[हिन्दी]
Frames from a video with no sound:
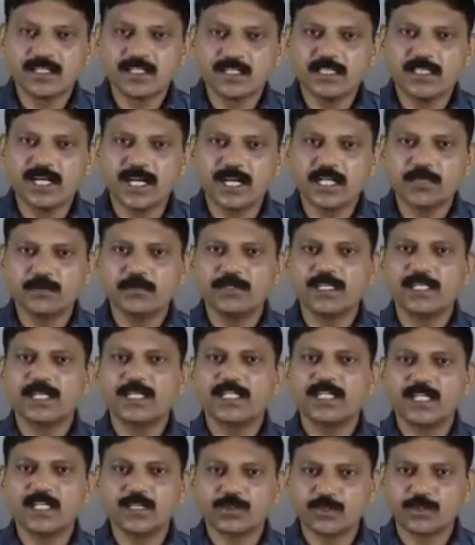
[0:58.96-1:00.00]
किसी आदमी की
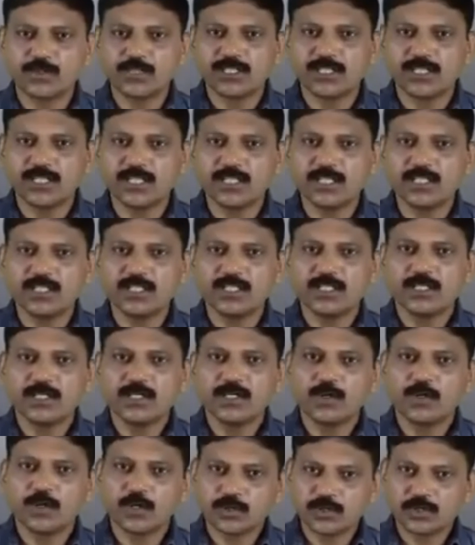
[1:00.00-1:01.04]
डेथ होती है
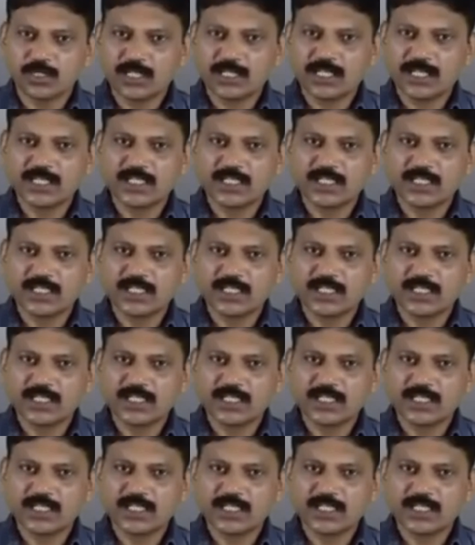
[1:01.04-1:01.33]
और उसका